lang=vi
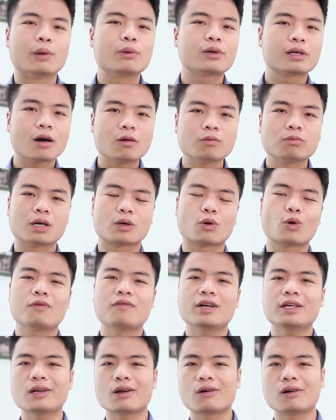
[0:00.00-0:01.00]
Còn nếu không mà cô
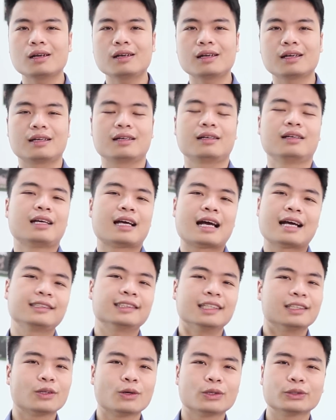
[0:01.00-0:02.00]
ấy vẫn nói là
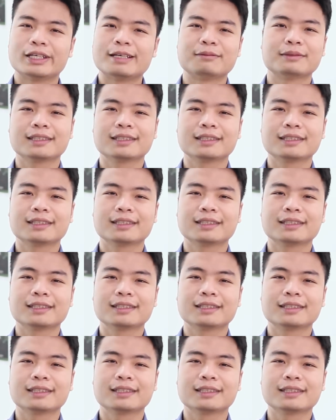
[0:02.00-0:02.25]
anh rất tốt rồi,